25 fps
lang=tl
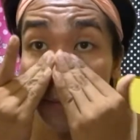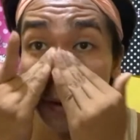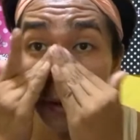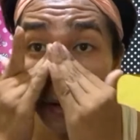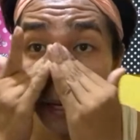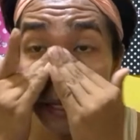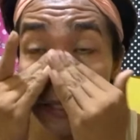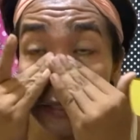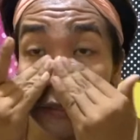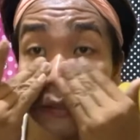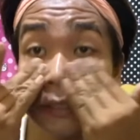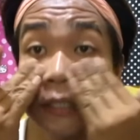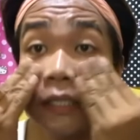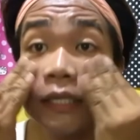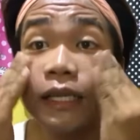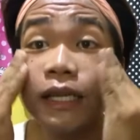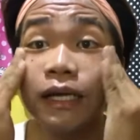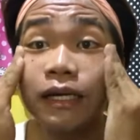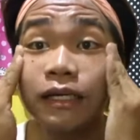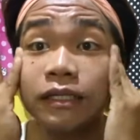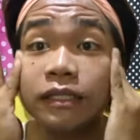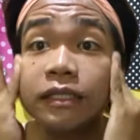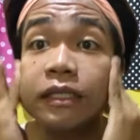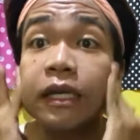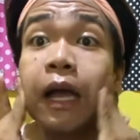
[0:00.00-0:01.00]
parang hindi
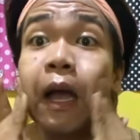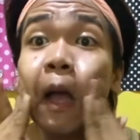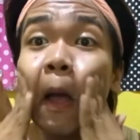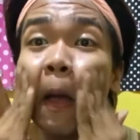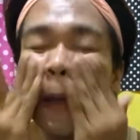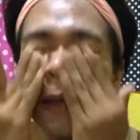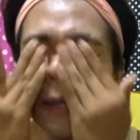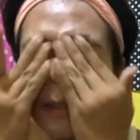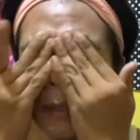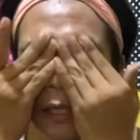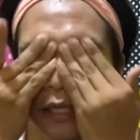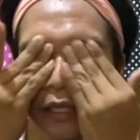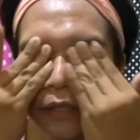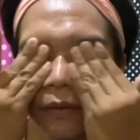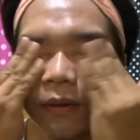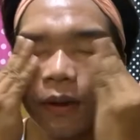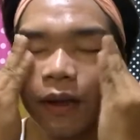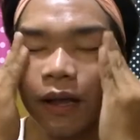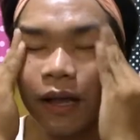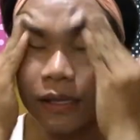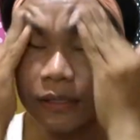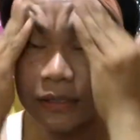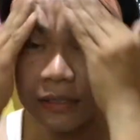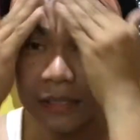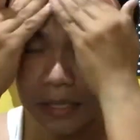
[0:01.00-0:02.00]
lang siya, hindi
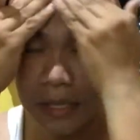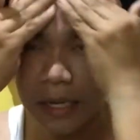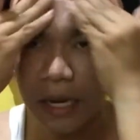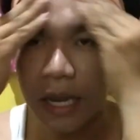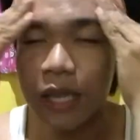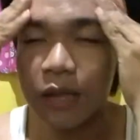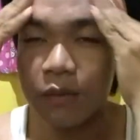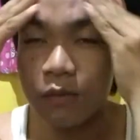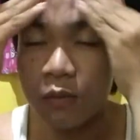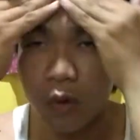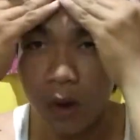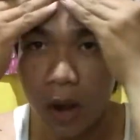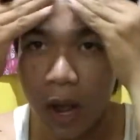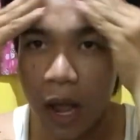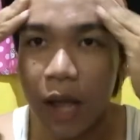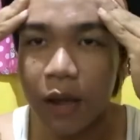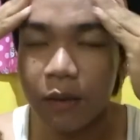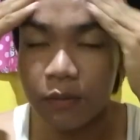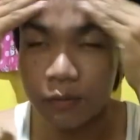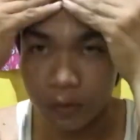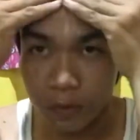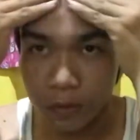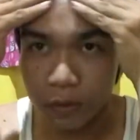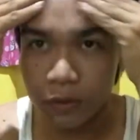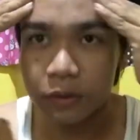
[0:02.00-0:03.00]
masira yung
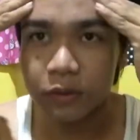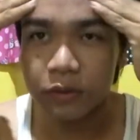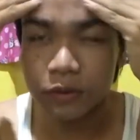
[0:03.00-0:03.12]
mukha mo.